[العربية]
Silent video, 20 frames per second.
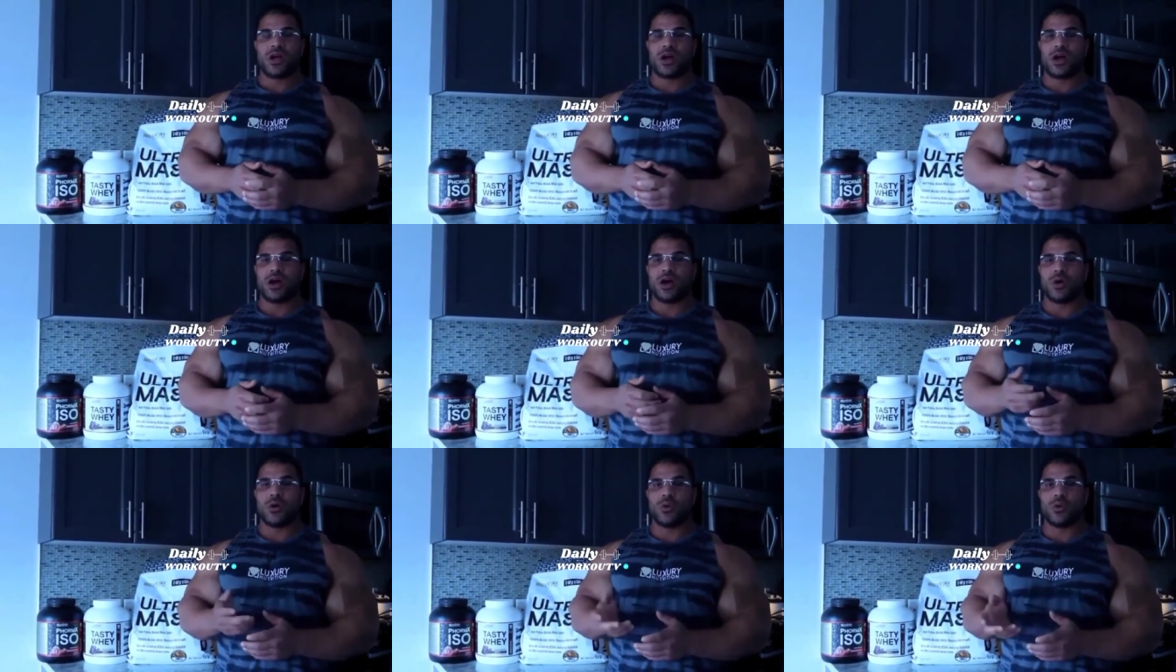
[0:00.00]

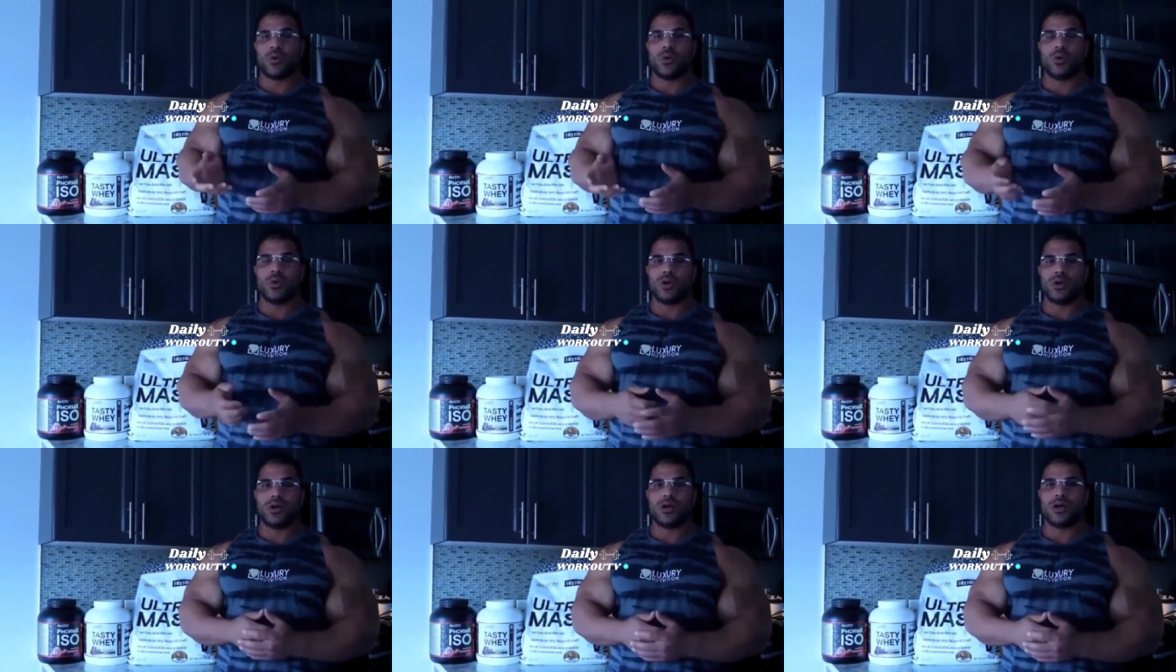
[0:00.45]

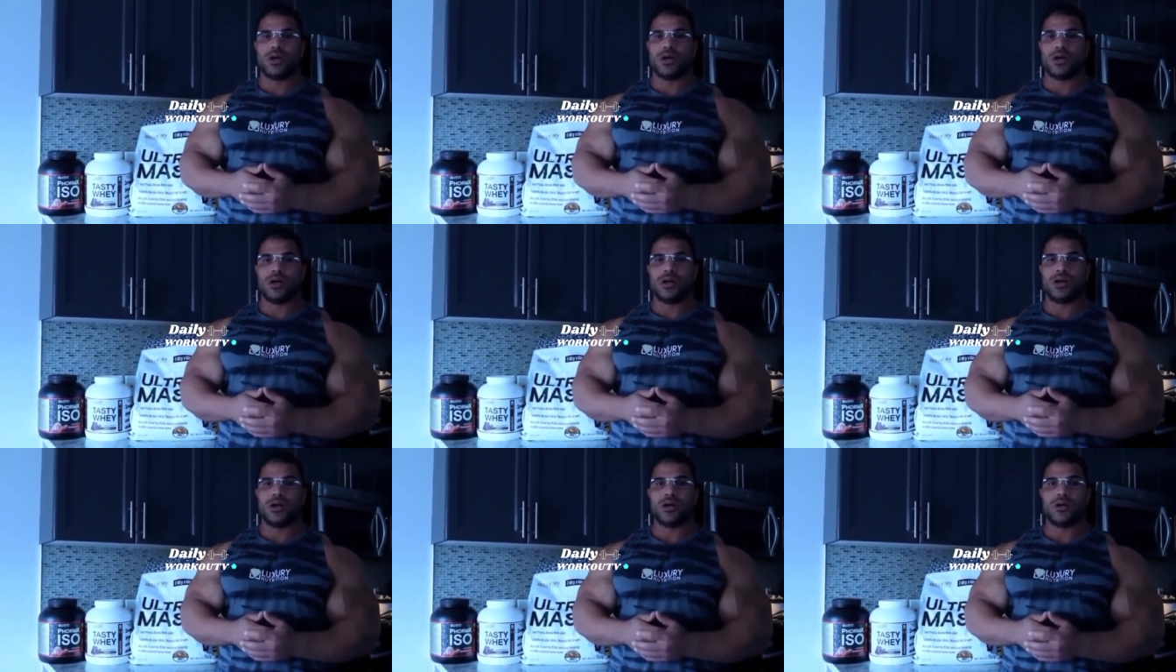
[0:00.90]
او
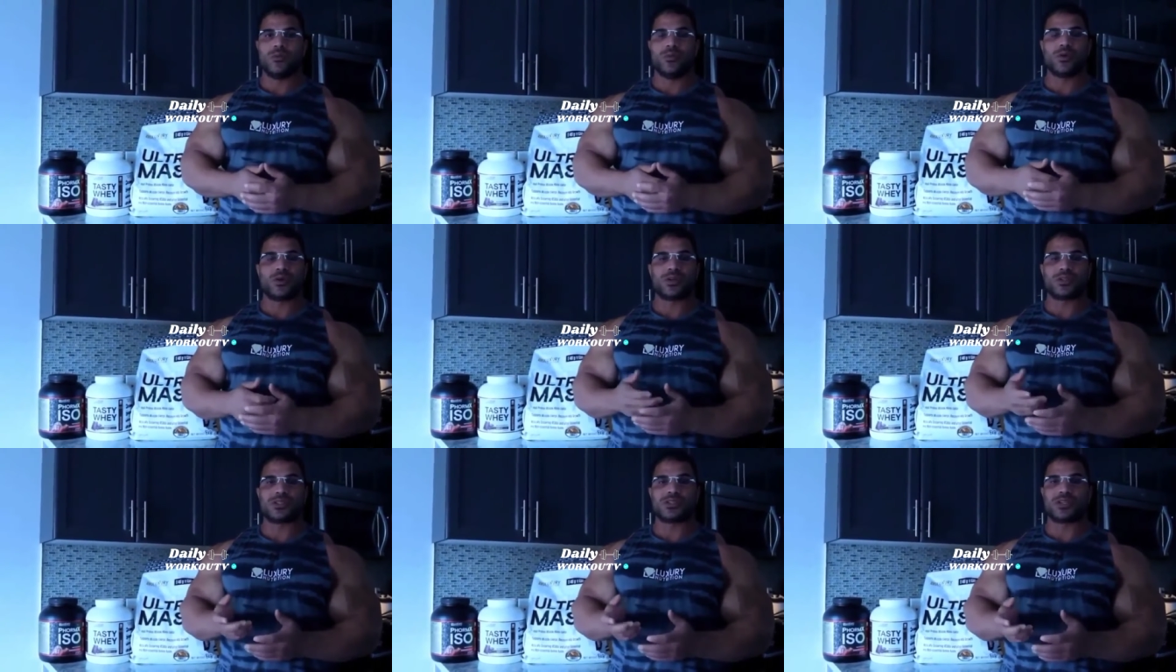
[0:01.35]
آه
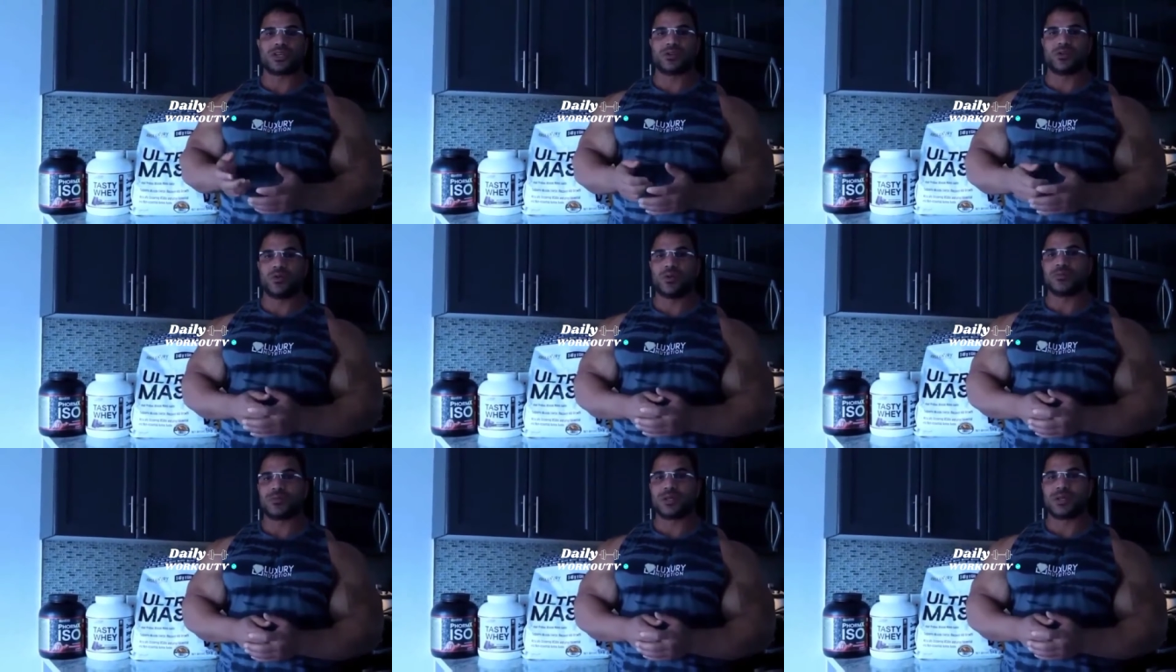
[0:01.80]
ممكن
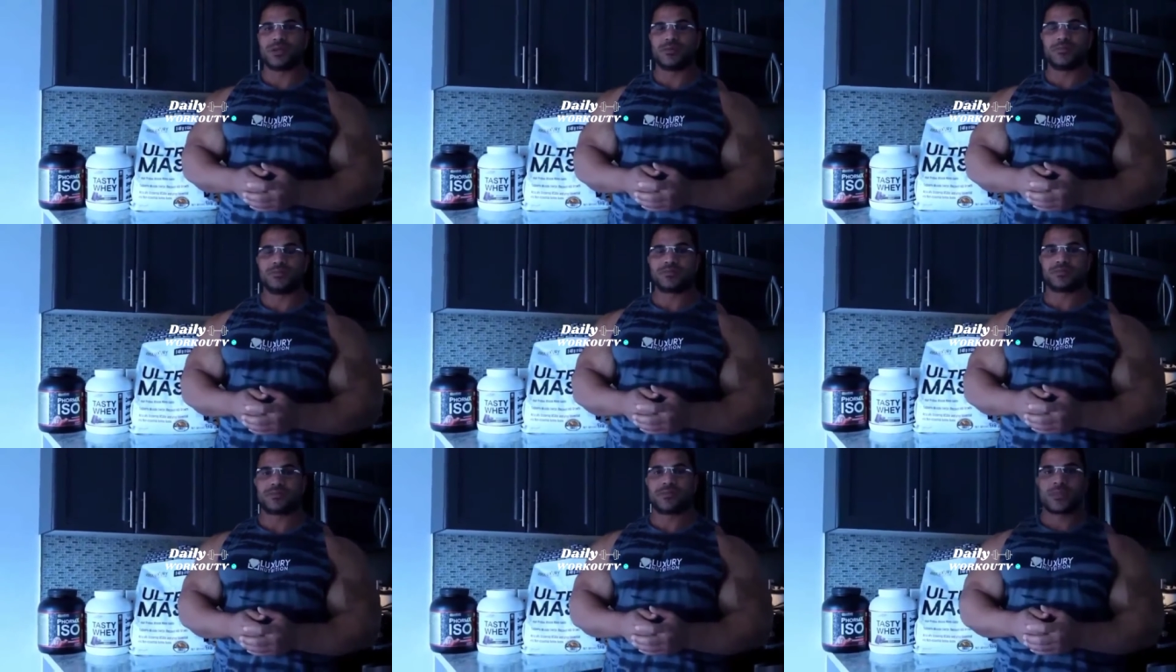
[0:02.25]
تستخدمه امتى
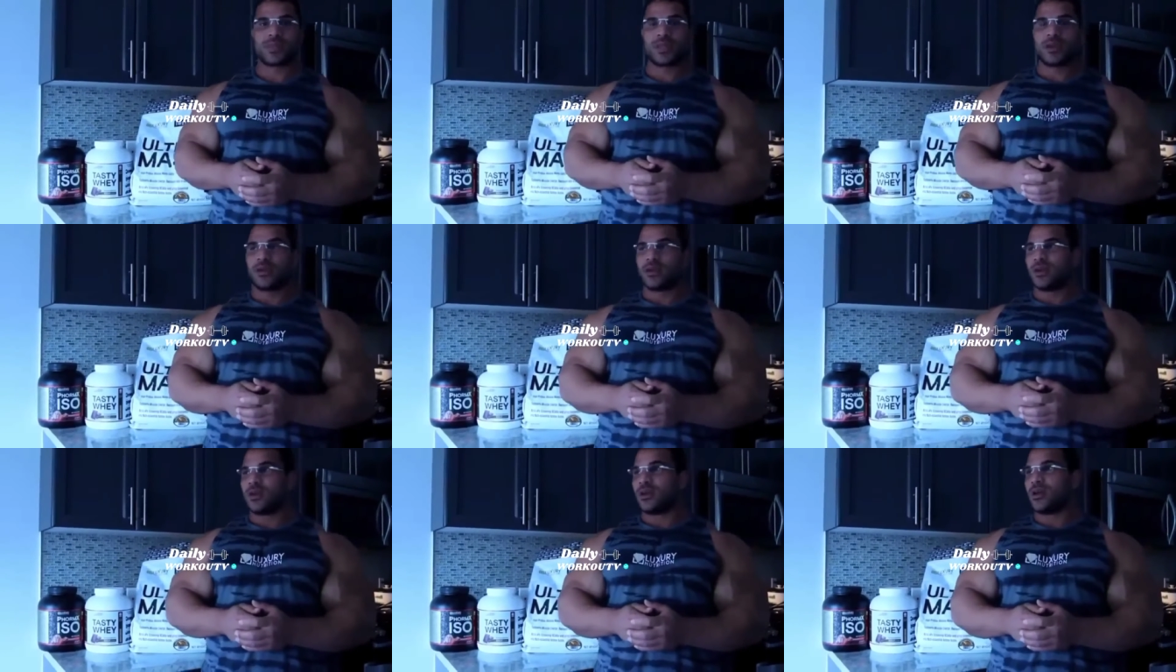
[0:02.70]

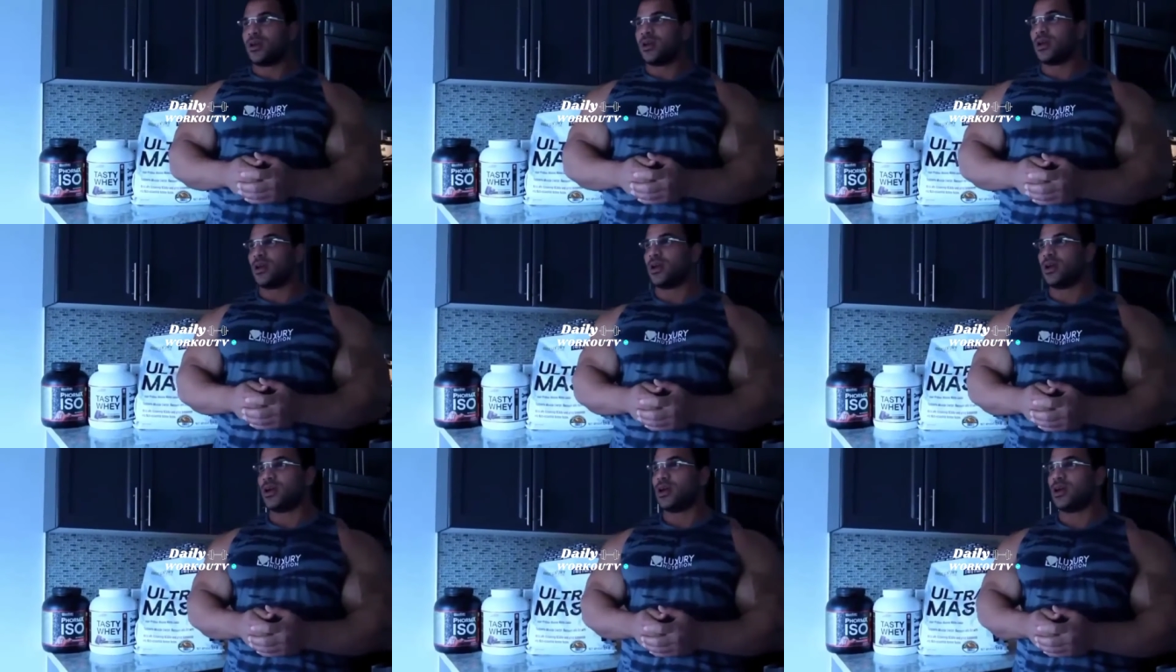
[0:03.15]

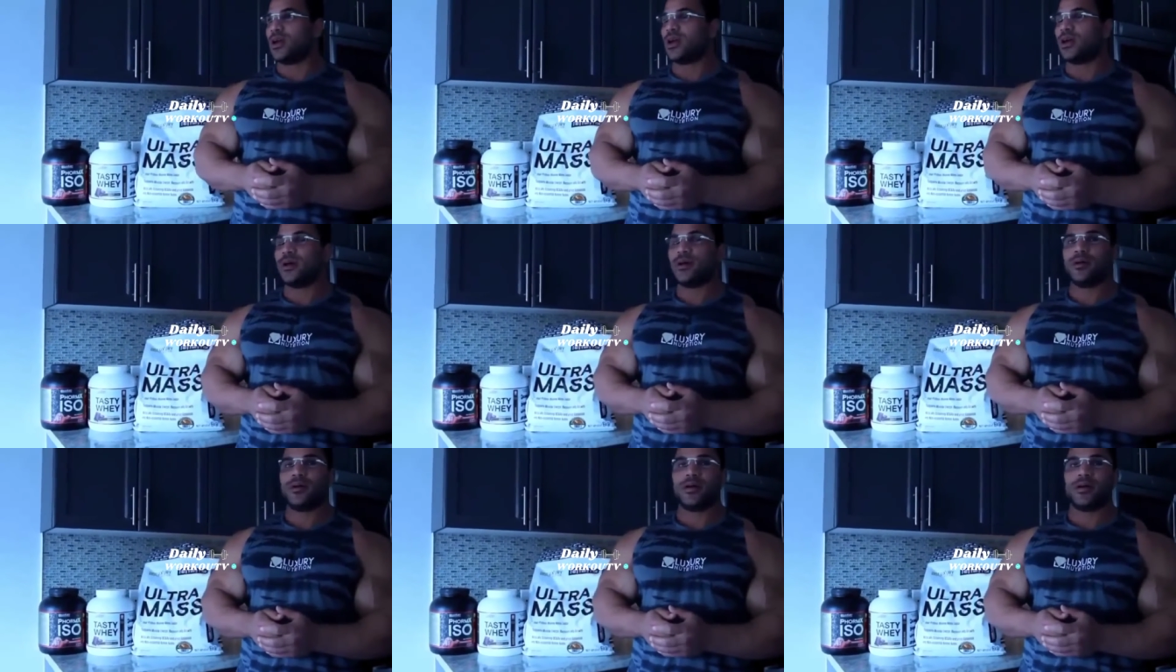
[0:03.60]

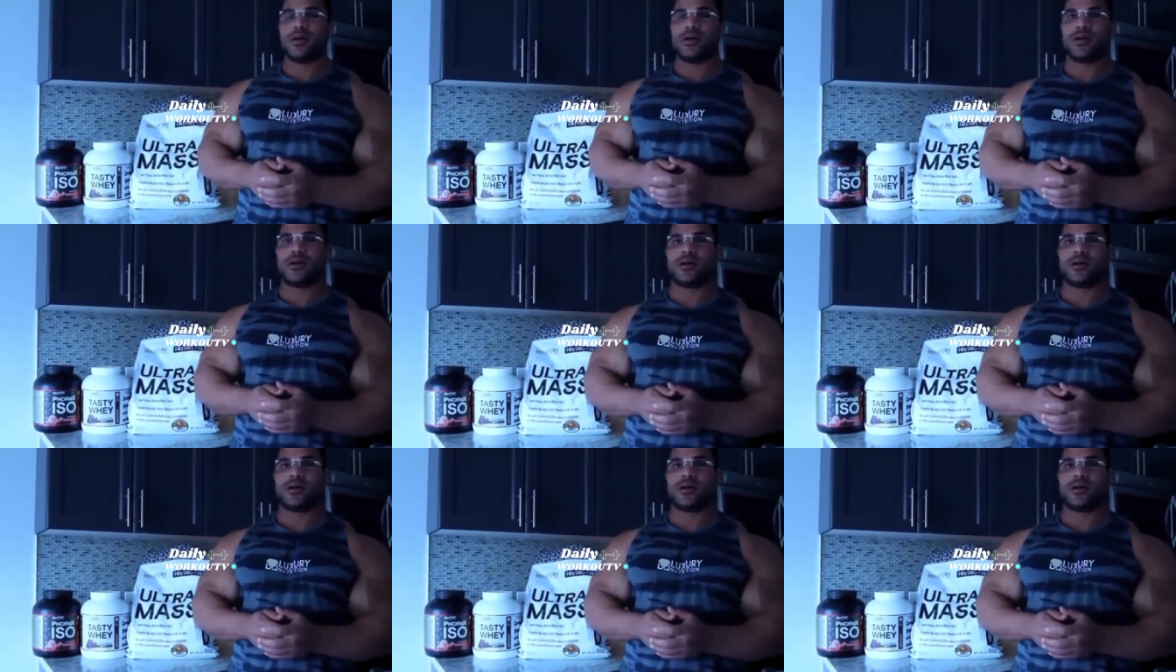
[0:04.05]
آه